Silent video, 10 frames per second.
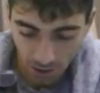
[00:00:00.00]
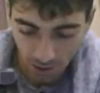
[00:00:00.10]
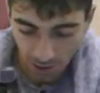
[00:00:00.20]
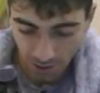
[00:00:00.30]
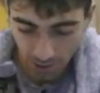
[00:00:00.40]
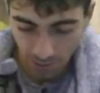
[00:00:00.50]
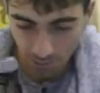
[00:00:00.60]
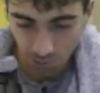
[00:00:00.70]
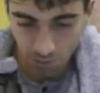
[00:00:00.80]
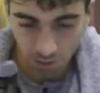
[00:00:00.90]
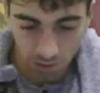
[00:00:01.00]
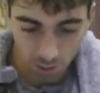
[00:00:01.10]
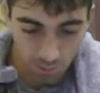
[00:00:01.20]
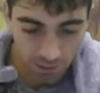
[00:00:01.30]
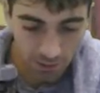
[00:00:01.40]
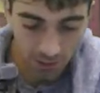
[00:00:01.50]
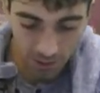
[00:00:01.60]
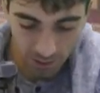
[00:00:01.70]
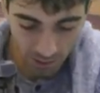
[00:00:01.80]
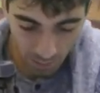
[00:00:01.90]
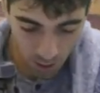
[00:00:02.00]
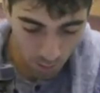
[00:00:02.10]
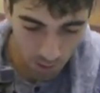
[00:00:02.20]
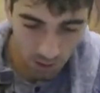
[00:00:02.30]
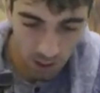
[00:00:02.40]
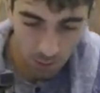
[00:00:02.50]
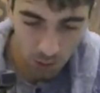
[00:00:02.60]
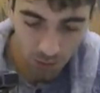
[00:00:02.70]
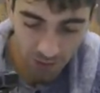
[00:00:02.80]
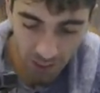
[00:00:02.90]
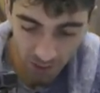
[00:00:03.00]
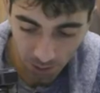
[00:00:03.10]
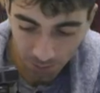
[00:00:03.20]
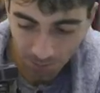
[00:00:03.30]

niente, effettivamente sì, abbiamo preso l'album sfigato.